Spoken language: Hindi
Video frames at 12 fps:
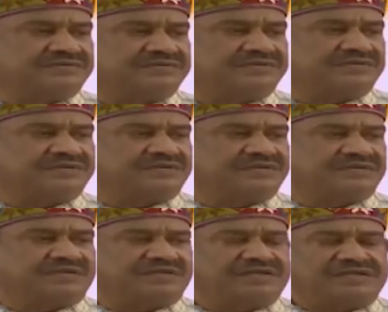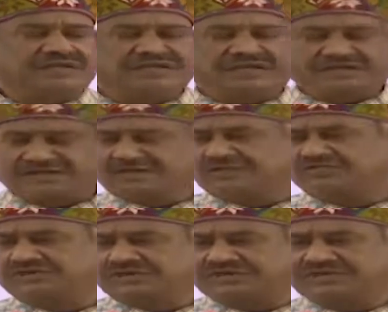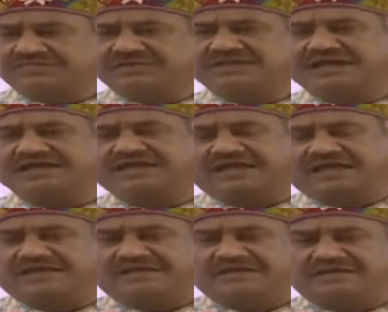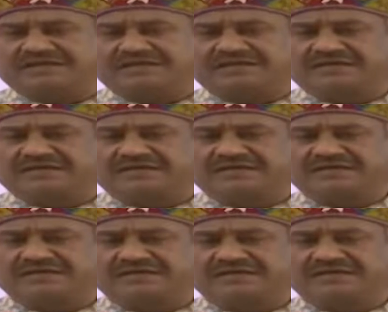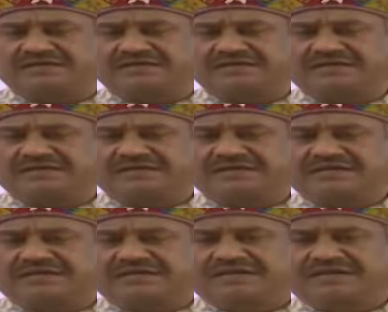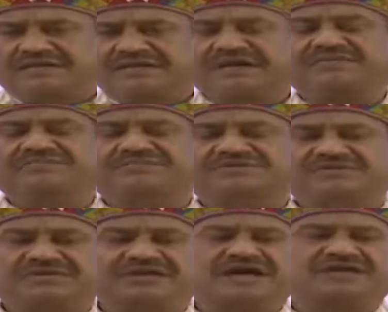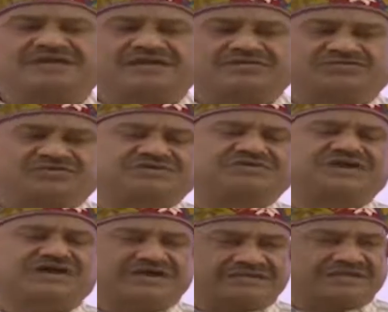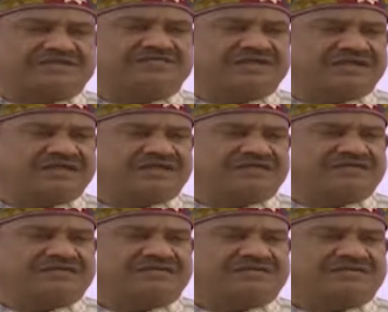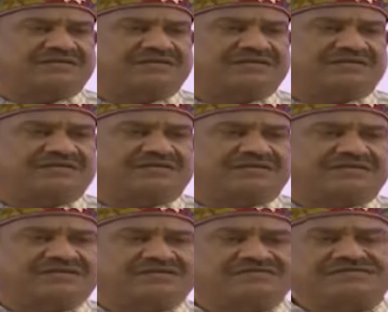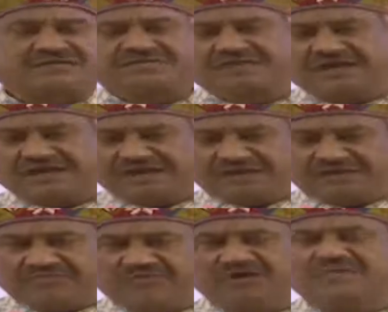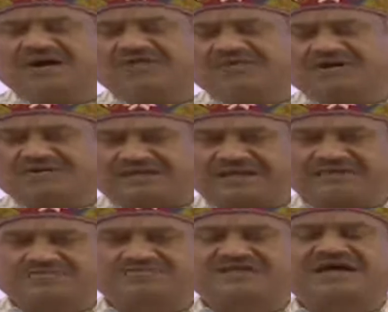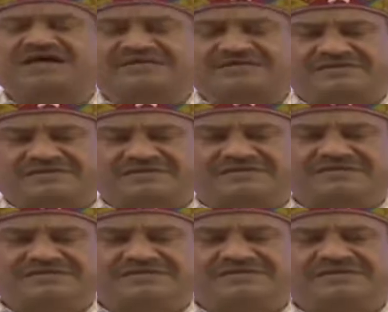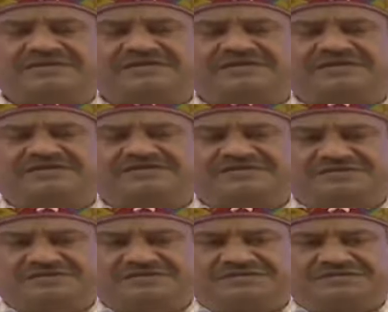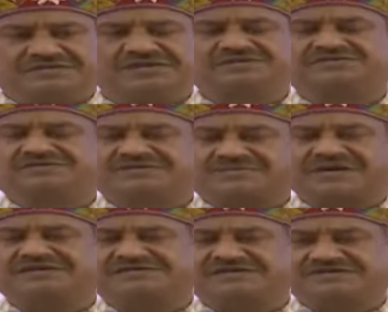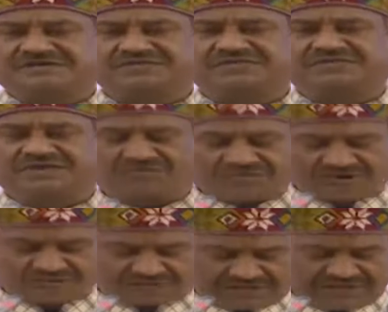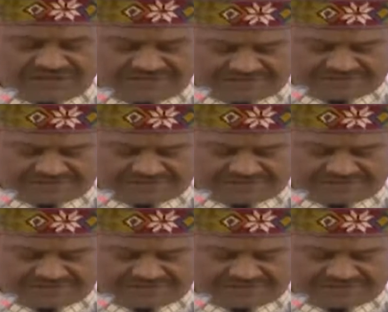केंद्र सरकार ब्लैक फंगस के उपचार के लिए आवश्यक इंजेक्शन की व्यवस्था को लेकर गंभीर है और ऐसे में स्थानीय दवा कंपनियों को दिए उत्पादन बढ़ाने के निर्देश दिए गए हैं तो यहाँ विदेश से भी बड़ी मात्रा में इंजेक्शन के आयात किए जा रहे हैं तो यहाँ आपको बड़ी जानकारी ये भी दे दें कि